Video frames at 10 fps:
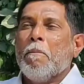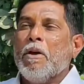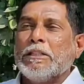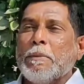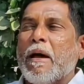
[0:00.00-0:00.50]

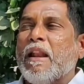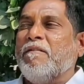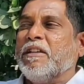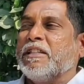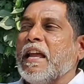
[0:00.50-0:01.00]

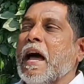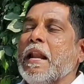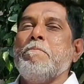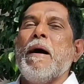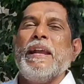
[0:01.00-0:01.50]
మున్సిపల్
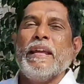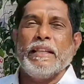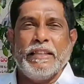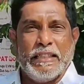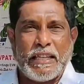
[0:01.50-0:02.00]
విషయాన్ని
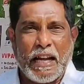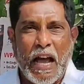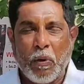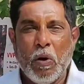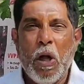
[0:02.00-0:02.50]
బయటికి
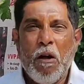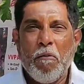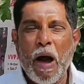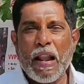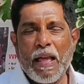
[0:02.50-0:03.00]
తీసుకురారు
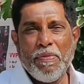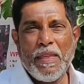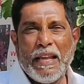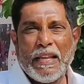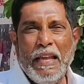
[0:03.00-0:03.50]

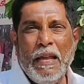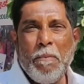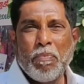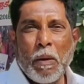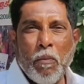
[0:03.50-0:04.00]
వారందరికీ
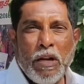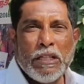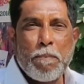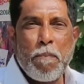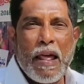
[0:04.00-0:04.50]

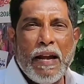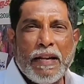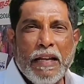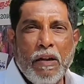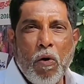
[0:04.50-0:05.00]

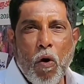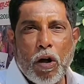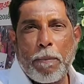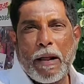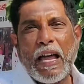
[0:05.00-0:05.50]
మున్సిపాలిటీ
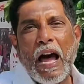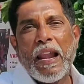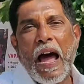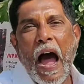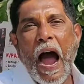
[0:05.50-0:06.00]
ఒక
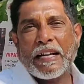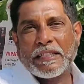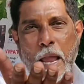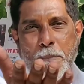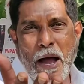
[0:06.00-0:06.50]
ప్రధాన
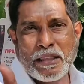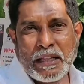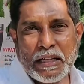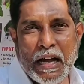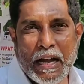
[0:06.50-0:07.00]
అక్షయ
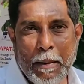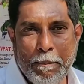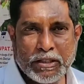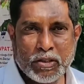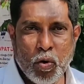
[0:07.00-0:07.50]
పాత్రగా
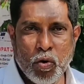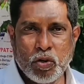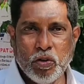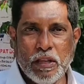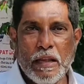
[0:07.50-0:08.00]
కనిపిస్తూ
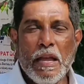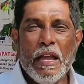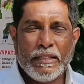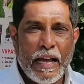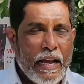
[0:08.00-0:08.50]
ఉంటుంది
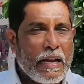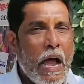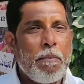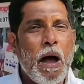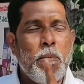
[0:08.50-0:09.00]

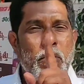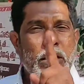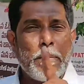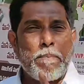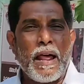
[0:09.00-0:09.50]
జనగామ
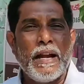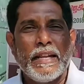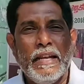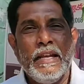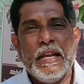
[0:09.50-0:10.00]

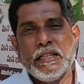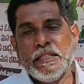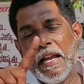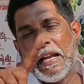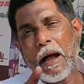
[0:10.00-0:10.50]
మున్సిపాలిటీ
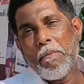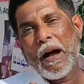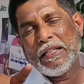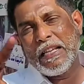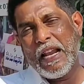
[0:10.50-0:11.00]

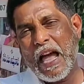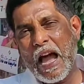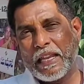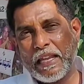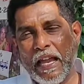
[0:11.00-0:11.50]
జనగామ
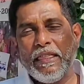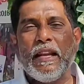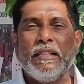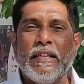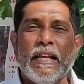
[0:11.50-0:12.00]
జిల్లా
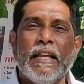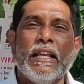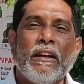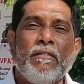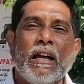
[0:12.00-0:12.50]
కేంద్రం
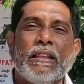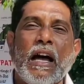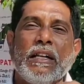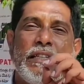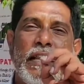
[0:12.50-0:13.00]
జరిగిన
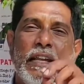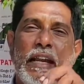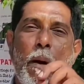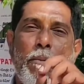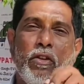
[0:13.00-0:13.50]
తర్వాత
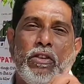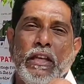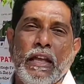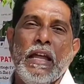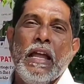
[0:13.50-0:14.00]
జరిగిన
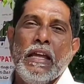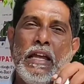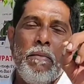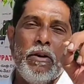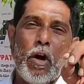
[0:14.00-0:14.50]
అభివృద్ధి
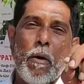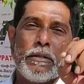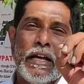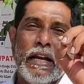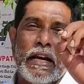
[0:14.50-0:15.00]
ఏమిటో
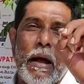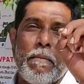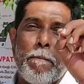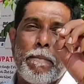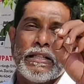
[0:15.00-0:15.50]

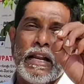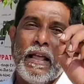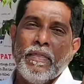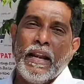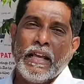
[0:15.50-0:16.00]
జనగామ
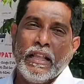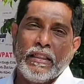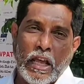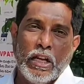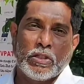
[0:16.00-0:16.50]
ప్రజలందరికీ
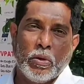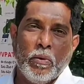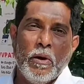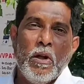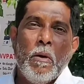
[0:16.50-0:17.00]
తెలుసు
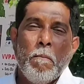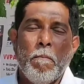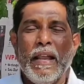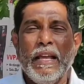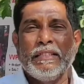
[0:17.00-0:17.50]

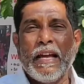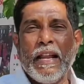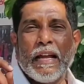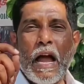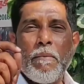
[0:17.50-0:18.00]
మరి
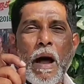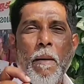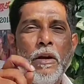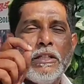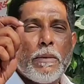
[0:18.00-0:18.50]
జనగామ
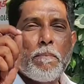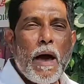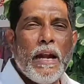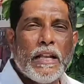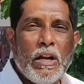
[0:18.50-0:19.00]

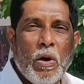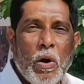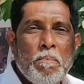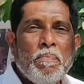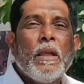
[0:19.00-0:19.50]

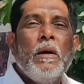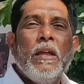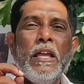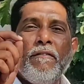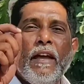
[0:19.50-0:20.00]
మున్సిపాలిటీలో
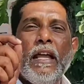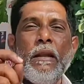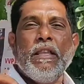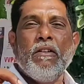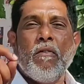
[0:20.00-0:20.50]
ఇరవై
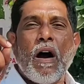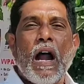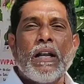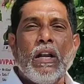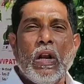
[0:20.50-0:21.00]
ఎనిమిది
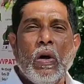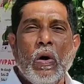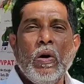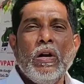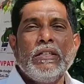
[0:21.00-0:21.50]

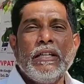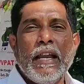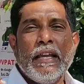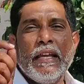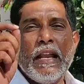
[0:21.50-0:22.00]
వార్డులలో
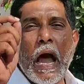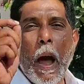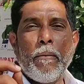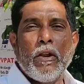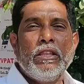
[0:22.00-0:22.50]
జరిగిన
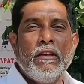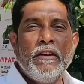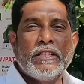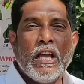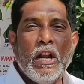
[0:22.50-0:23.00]
అభివృద్ధి
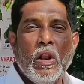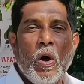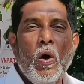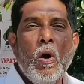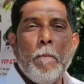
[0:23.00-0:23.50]

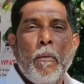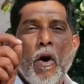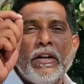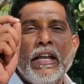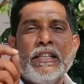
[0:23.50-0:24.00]
విషయంలో
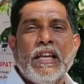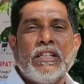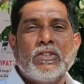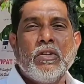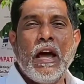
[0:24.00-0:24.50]
పోటీ
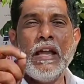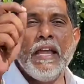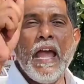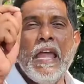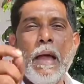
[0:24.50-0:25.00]
చేస్తున్న
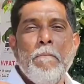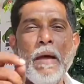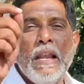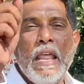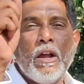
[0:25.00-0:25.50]
ఏ
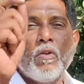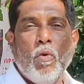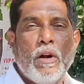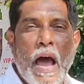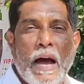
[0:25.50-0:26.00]
ఎమ్మెల్యే
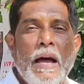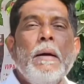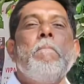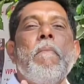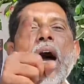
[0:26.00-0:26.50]
కూడా
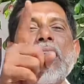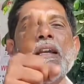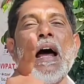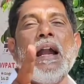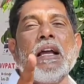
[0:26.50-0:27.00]

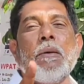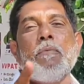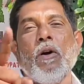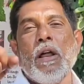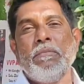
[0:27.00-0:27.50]

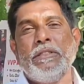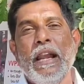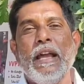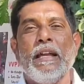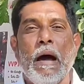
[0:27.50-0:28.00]
మాట్లాడకపోవడం
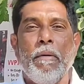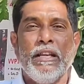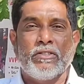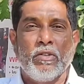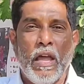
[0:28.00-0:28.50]
జనం
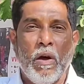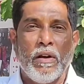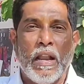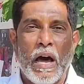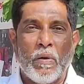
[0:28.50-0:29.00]
గమనిస్తూనే
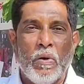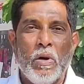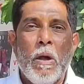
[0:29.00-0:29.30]
ఉన్నారు